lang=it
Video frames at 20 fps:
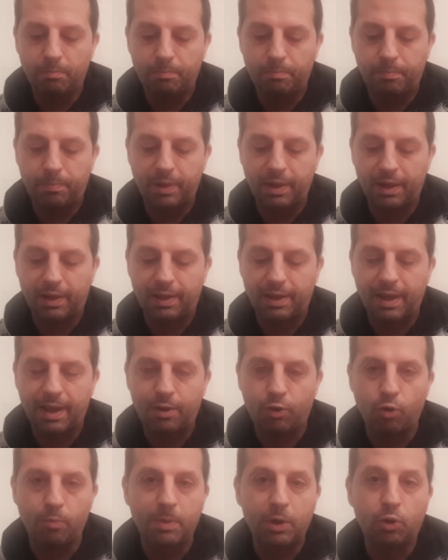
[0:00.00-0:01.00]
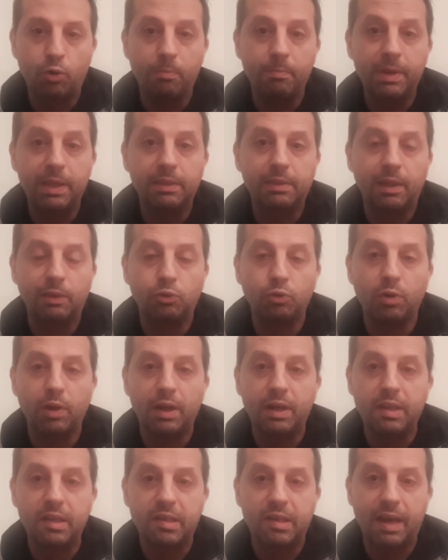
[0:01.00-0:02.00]
perché come
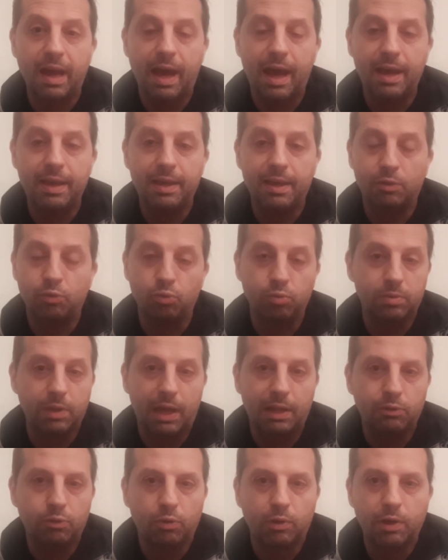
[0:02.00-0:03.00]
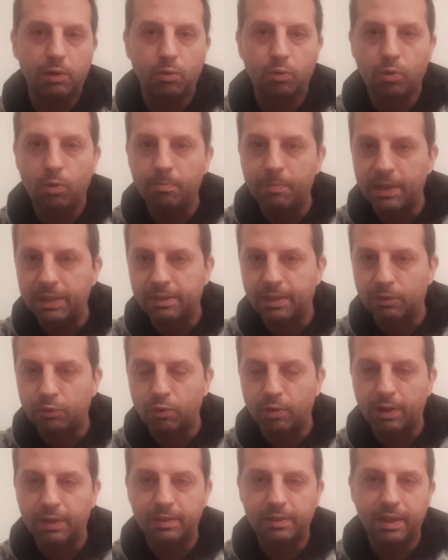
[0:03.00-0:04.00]
commentatore di Sky è tutt'altro che un
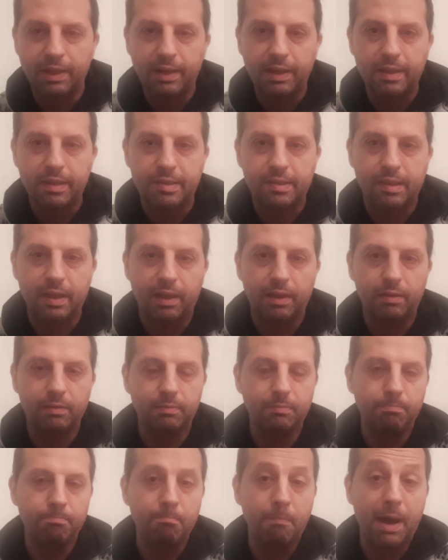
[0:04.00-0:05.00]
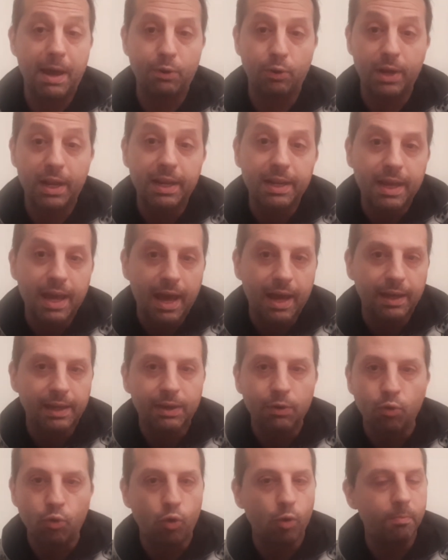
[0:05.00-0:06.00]
commentatore interista, ma non è neanche
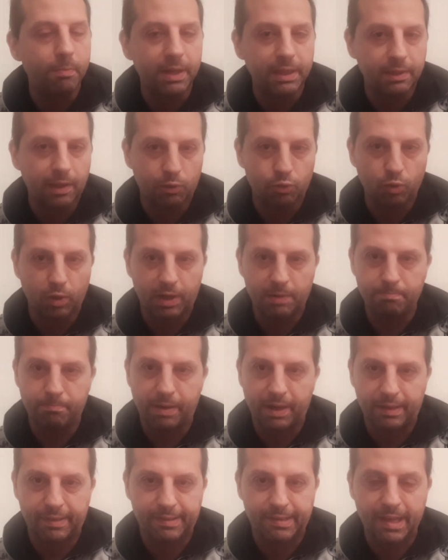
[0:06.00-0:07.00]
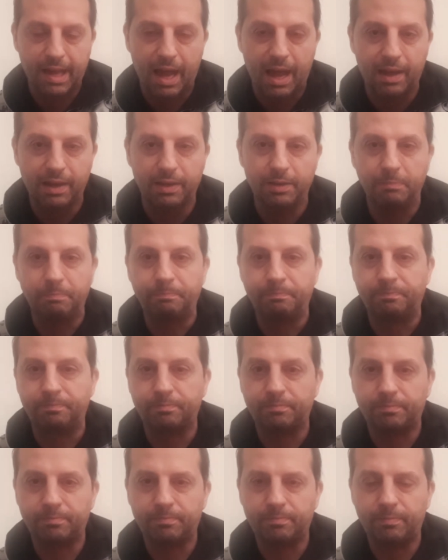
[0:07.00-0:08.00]
un commentatore imparziale.
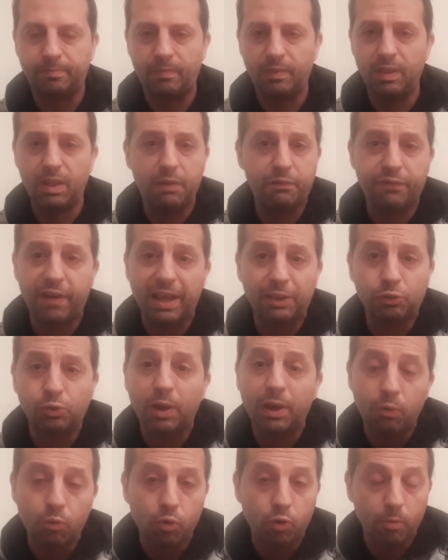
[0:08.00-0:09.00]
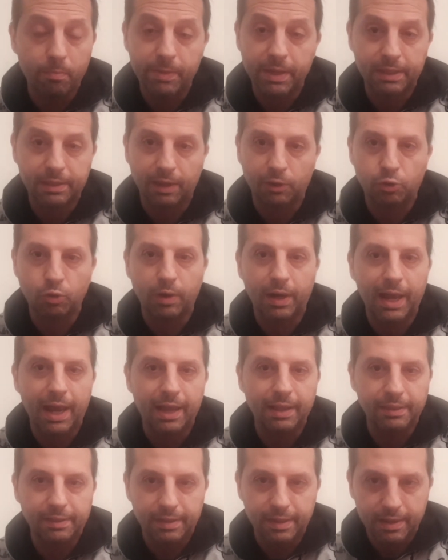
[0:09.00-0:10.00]
Di fatto è un commentatore
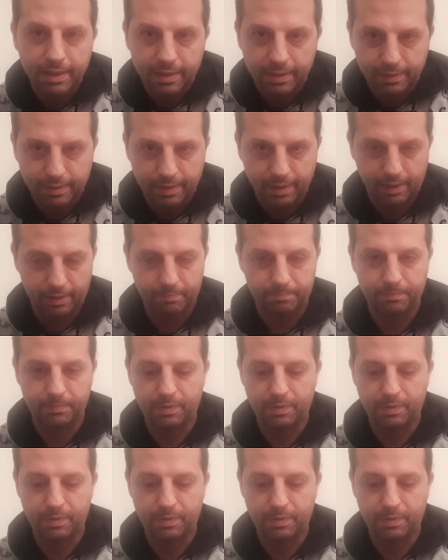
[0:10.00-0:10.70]
anti-Inter